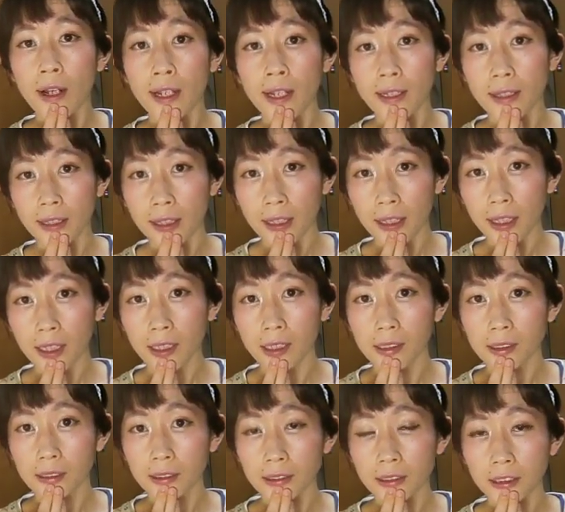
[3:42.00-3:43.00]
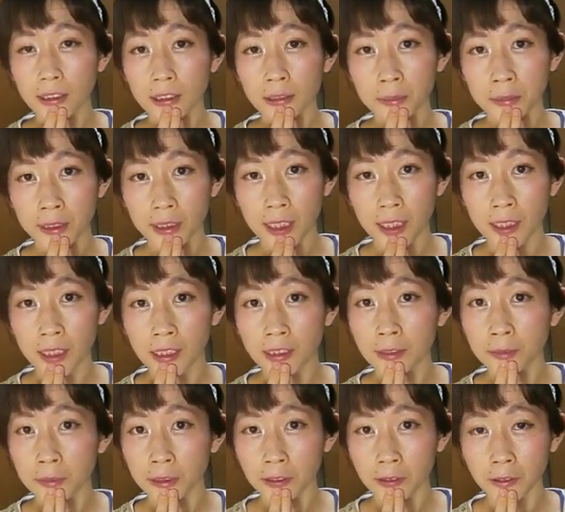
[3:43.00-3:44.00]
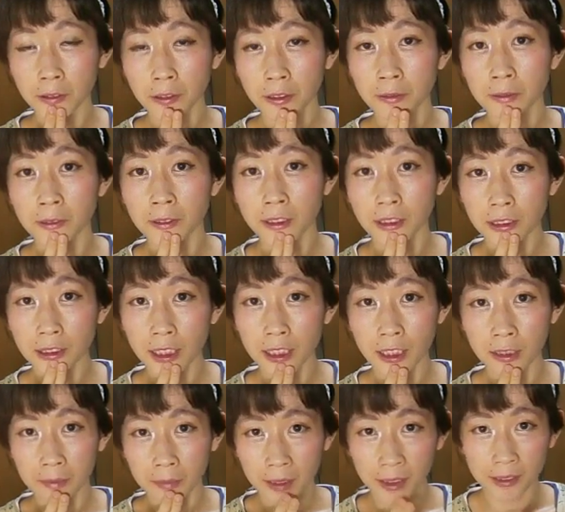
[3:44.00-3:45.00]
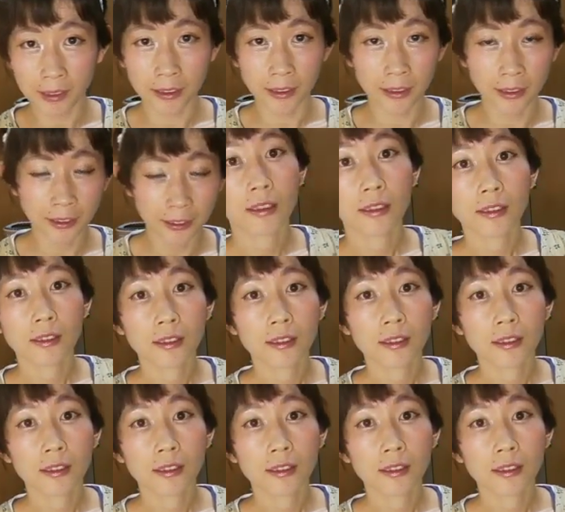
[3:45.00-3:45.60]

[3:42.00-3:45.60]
を上げてくすみやたるみを予防になります